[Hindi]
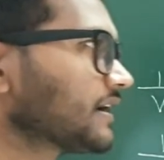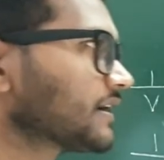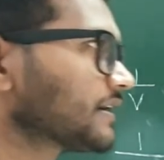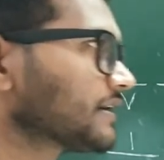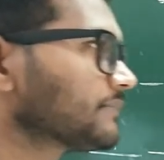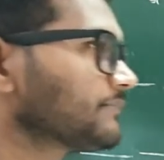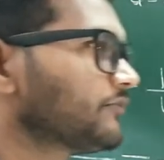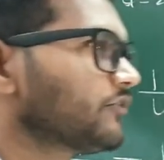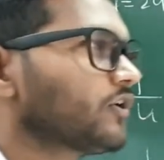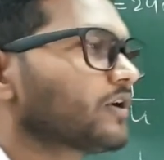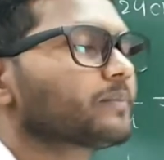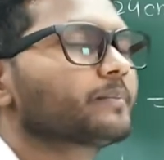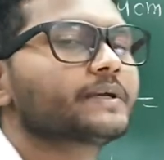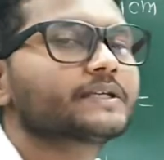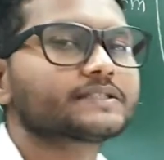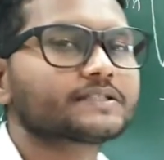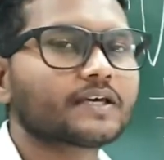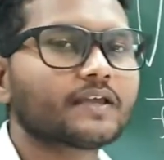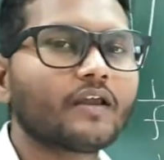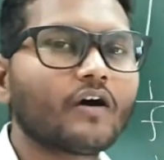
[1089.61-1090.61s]
अगर
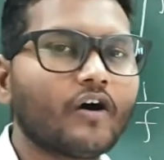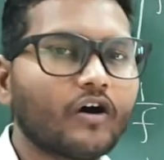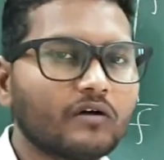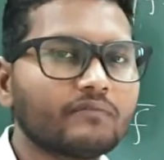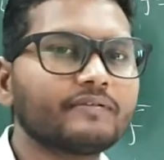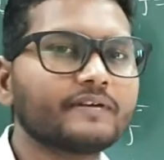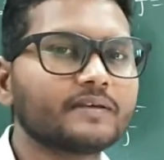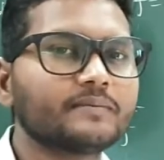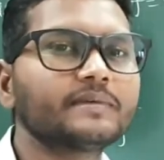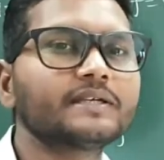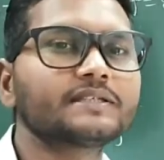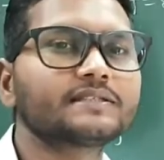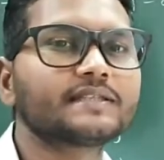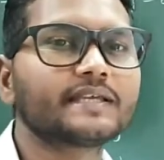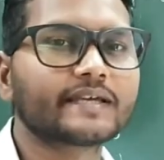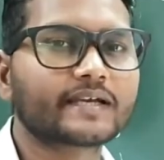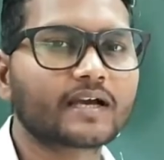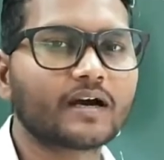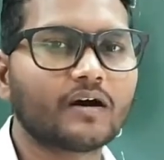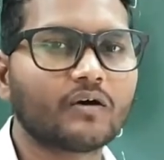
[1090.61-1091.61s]
फॉर्मेशन ऑफ इमेज
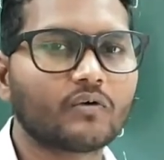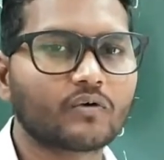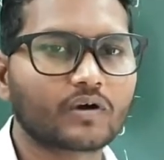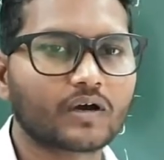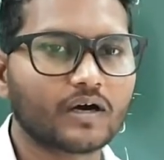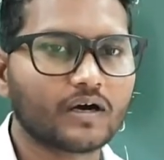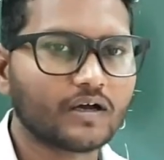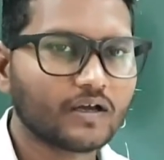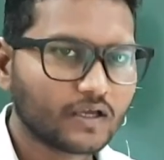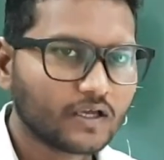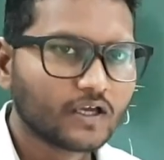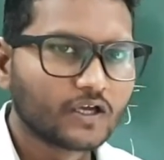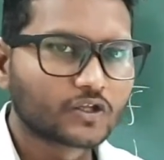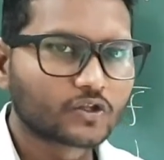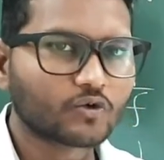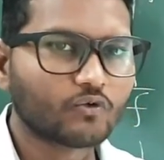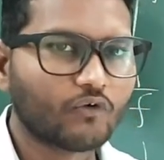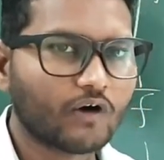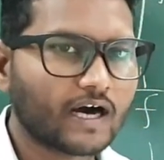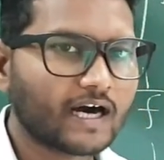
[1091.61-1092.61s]
देखा होगा
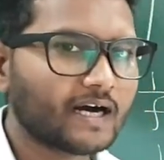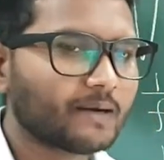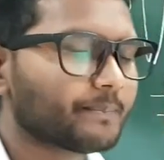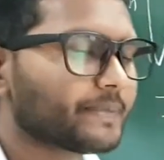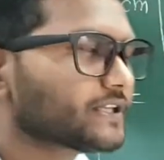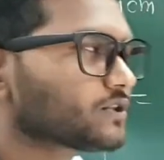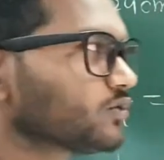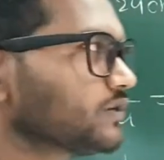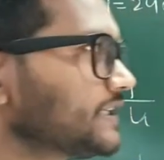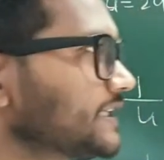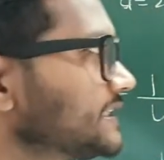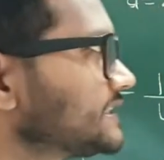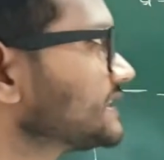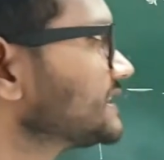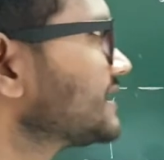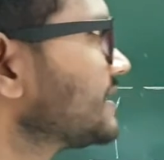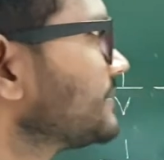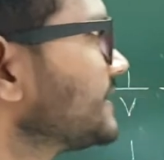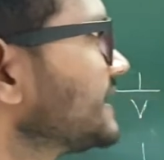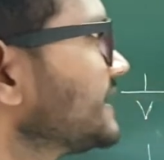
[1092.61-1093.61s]
तो वहाँ पे तो ये
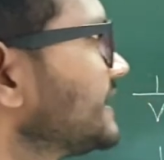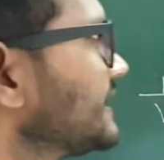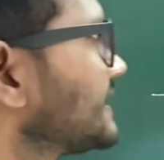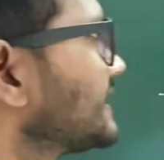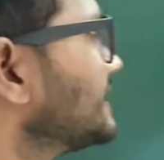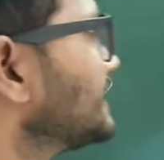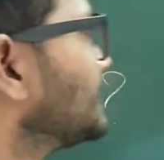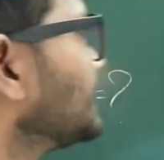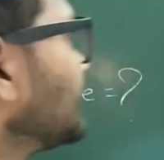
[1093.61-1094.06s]
चीज़ हमने देखी